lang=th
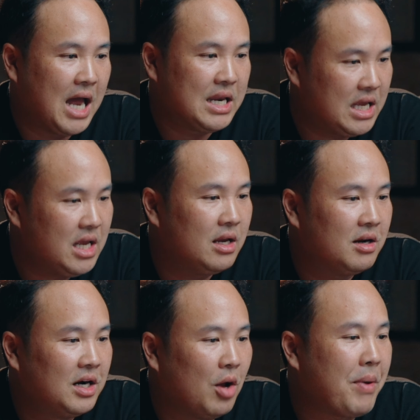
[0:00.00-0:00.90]
อันนี้
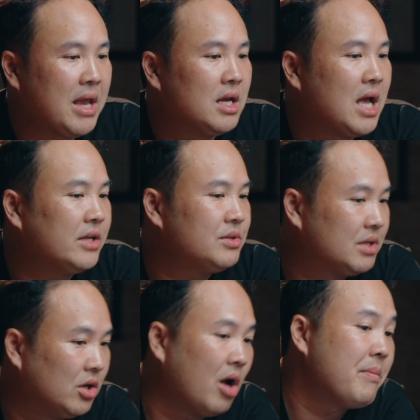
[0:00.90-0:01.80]
เราไปถึง
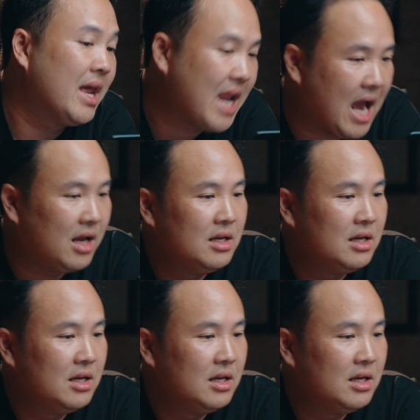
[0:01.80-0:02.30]
50-100 เมตรแล้ว